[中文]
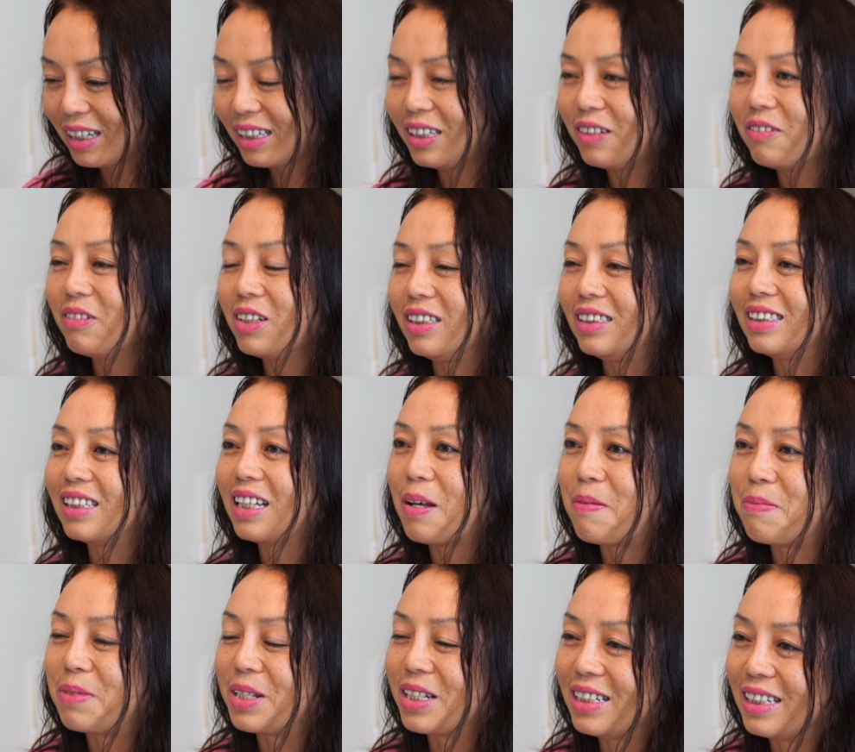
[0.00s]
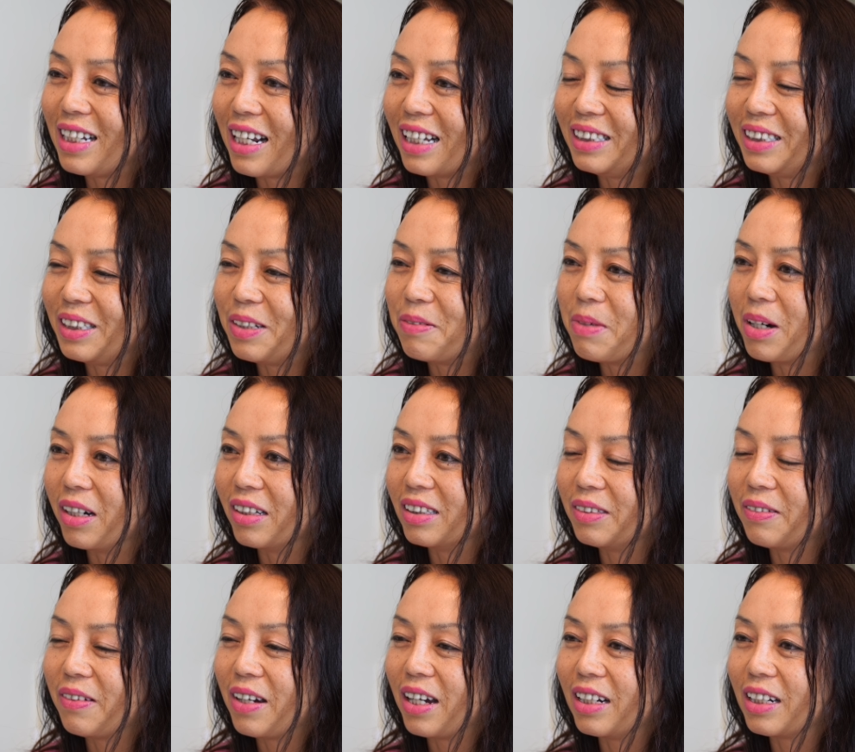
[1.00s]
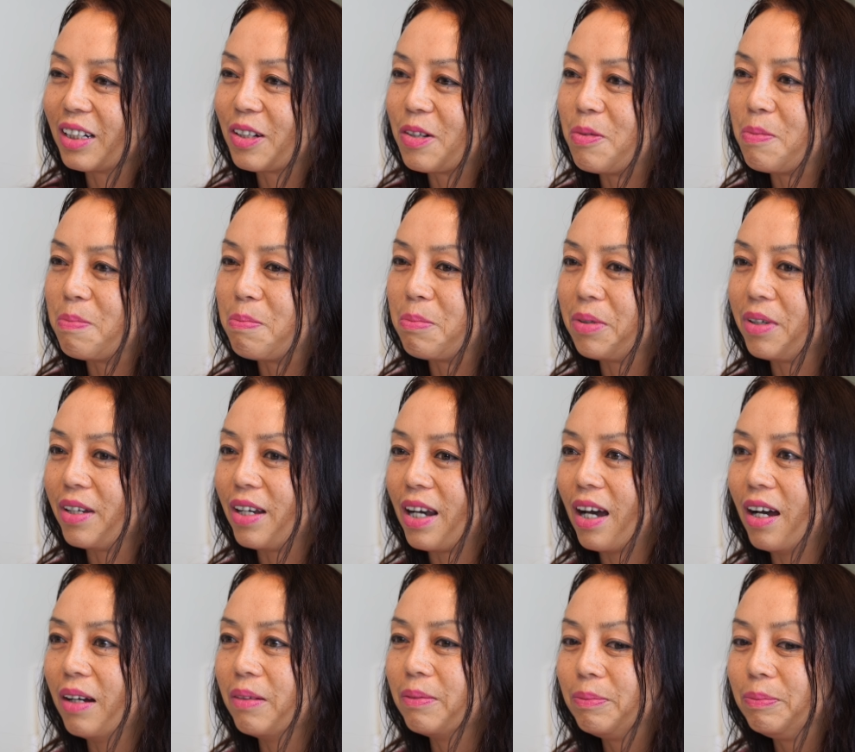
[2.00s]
因为你现在毕竟年轻嘛，是吧？你跟我们不一样。